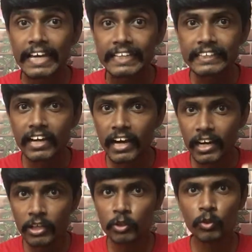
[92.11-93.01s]
இந்த
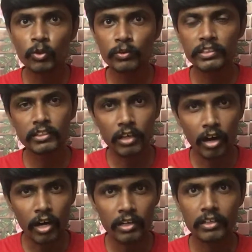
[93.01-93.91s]
கலர் டோன் வந்து இந்த
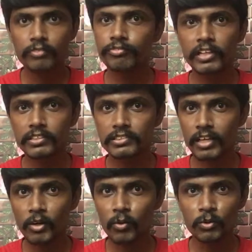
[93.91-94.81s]
ஹாரர்
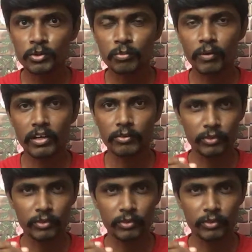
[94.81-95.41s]
ஃபீலிங்ஸ்க்காக கொடுத்துருப்பாங்க